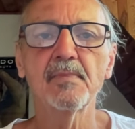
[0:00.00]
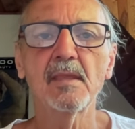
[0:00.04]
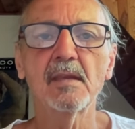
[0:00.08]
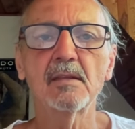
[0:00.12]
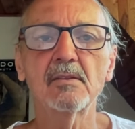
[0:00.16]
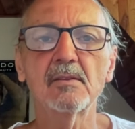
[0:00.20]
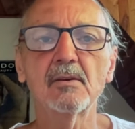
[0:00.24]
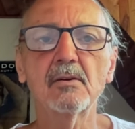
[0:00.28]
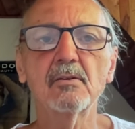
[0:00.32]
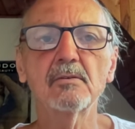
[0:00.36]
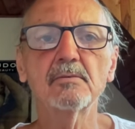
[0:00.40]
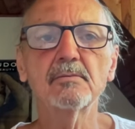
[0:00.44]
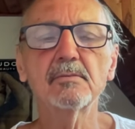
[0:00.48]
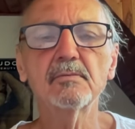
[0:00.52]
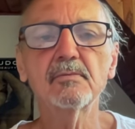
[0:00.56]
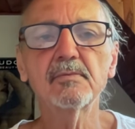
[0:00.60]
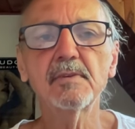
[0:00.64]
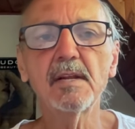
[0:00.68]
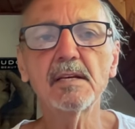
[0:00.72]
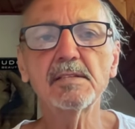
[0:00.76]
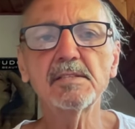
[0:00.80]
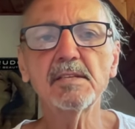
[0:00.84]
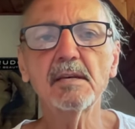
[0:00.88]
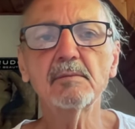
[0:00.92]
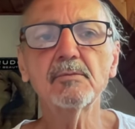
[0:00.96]
No,
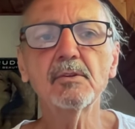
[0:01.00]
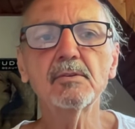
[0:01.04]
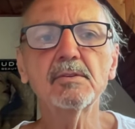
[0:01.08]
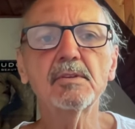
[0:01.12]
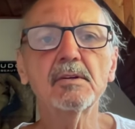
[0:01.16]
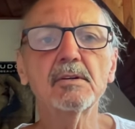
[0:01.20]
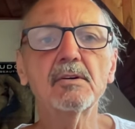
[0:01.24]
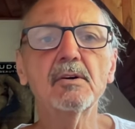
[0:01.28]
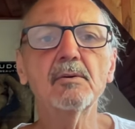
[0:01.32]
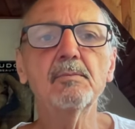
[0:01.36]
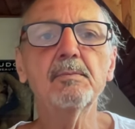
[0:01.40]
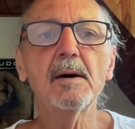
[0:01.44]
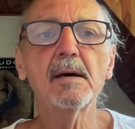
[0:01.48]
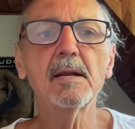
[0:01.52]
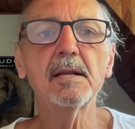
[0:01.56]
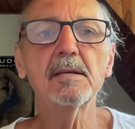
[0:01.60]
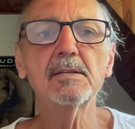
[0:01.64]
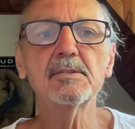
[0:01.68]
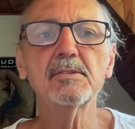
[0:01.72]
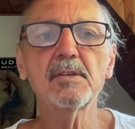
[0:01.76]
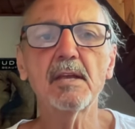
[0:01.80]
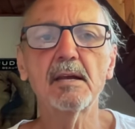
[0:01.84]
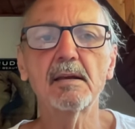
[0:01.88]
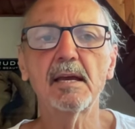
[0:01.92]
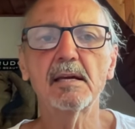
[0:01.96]
wracam do tego
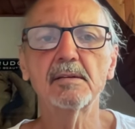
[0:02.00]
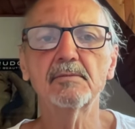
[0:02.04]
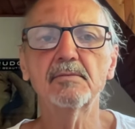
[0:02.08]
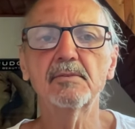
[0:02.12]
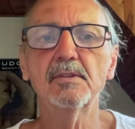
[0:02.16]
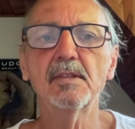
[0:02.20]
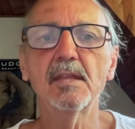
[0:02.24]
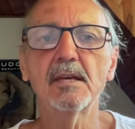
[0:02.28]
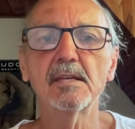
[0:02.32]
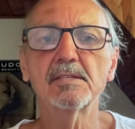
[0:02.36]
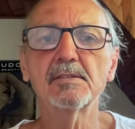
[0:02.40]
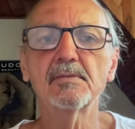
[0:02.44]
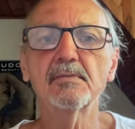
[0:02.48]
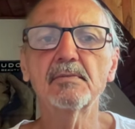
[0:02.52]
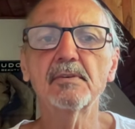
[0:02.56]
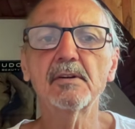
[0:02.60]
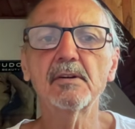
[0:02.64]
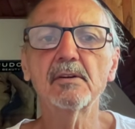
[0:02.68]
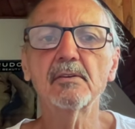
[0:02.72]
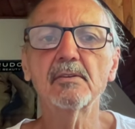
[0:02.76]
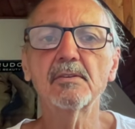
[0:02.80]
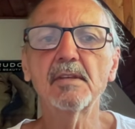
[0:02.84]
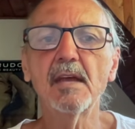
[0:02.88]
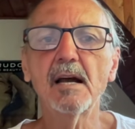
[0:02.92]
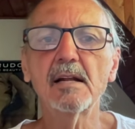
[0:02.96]
Paryża. Jak widać,
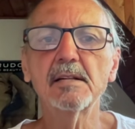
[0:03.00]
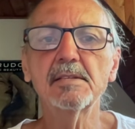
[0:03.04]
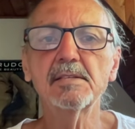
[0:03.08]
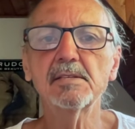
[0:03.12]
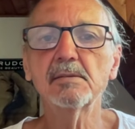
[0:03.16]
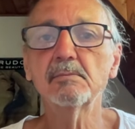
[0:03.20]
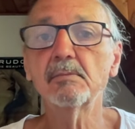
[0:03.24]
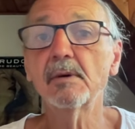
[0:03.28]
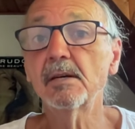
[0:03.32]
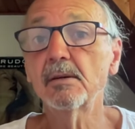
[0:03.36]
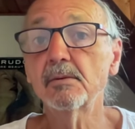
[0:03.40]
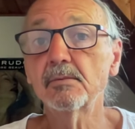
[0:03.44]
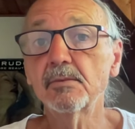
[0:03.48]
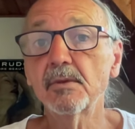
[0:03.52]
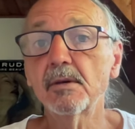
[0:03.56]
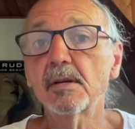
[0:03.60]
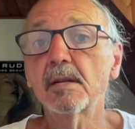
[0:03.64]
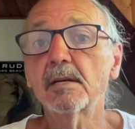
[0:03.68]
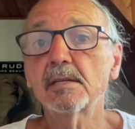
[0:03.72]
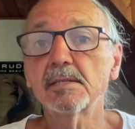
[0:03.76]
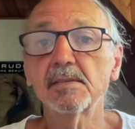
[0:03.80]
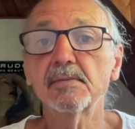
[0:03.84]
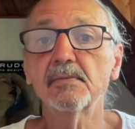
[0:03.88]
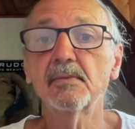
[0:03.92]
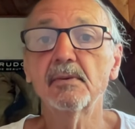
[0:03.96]
zwyrodnialcy mają
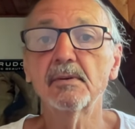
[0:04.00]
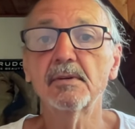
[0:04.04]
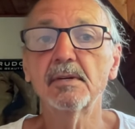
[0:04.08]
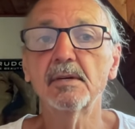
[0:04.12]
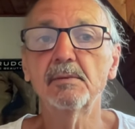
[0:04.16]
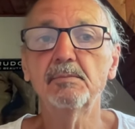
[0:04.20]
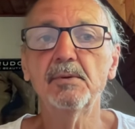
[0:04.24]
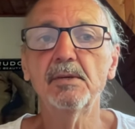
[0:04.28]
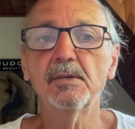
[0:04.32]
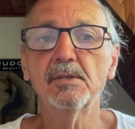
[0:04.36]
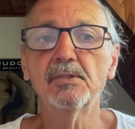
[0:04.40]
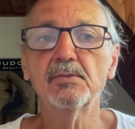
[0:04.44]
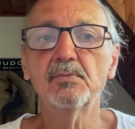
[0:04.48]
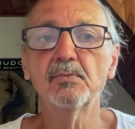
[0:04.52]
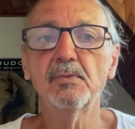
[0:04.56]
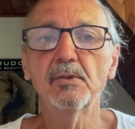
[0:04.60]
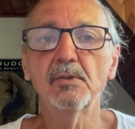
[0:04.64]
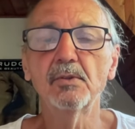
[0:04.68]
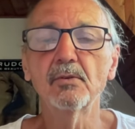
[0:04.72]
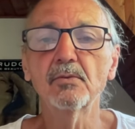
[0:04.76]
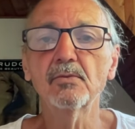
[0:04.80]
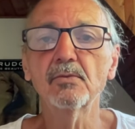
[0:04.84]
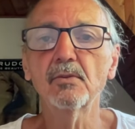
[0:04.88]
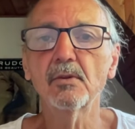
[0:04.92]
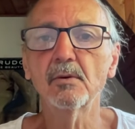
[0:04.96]
teraz swoje 5
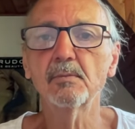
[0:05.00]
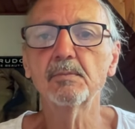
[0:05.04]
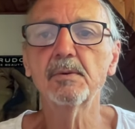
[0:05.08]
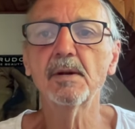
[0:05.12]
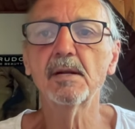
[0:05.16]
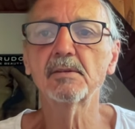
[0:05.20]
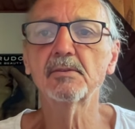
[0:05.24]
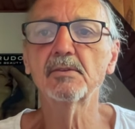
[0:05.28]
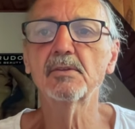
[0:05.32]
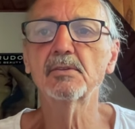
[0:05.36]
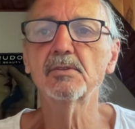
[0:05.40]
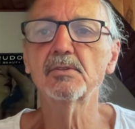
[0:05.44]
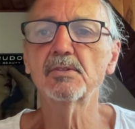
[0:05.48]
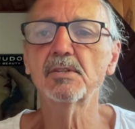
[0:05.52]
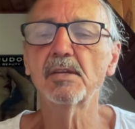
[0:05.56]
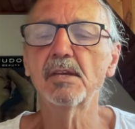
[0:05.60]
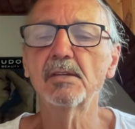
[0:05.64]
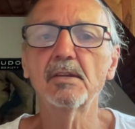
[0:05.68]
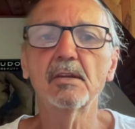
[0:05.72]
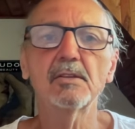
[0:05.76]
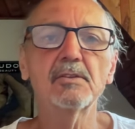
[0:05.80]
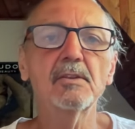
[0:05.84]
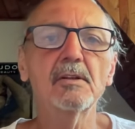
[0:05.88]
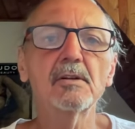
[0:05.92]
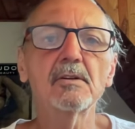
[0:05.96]
minut. No, praktycznie
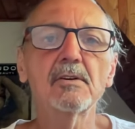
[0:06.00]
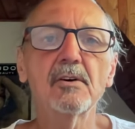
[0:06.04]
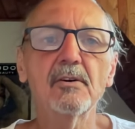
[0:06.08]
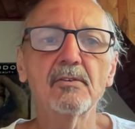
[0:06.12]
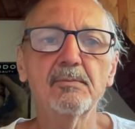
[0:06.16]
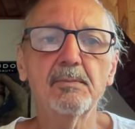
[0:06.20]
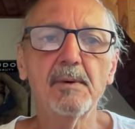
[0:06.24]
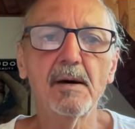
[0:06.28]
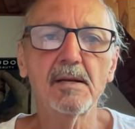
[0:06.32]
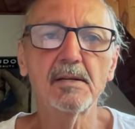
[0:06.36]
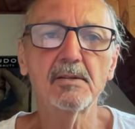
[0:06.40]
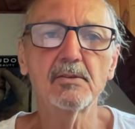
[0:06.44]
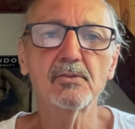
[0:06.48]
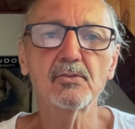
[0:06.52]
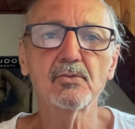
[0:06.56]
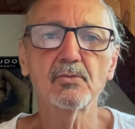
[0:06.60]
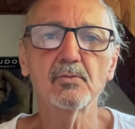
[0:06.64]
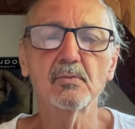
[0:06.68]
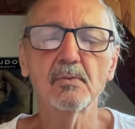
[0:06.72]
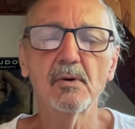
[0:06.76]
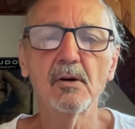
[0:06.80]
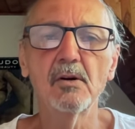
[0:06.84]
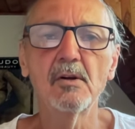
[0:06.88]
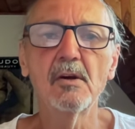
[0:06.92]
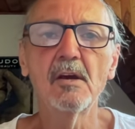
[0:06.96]
nie tylko w
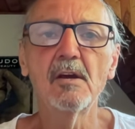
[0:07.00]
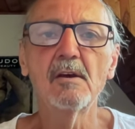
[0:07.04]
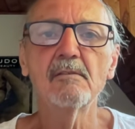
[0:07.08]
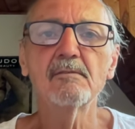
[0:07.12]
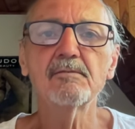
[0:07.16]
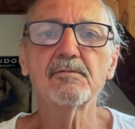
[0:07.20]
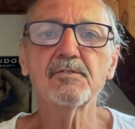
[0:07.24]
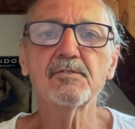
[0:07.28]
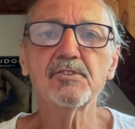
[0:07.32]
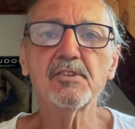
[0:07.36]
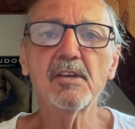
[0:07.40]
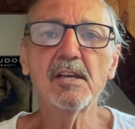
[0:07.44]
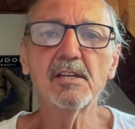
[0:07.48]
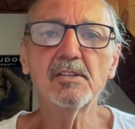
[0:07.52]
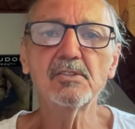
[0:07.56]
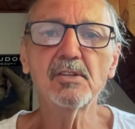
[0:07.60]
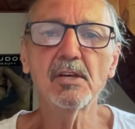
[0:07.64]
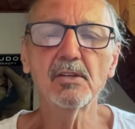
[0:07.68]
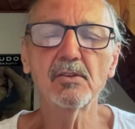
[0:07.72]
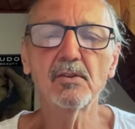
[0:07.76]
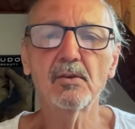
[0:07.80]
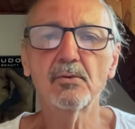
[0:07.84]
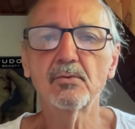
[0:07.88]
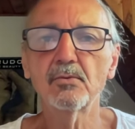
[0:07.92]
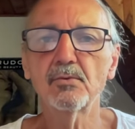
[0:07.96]
Paryżu, bo
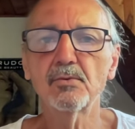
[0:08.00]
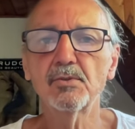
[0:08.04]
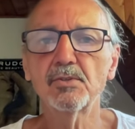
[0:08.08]
wszędzie to już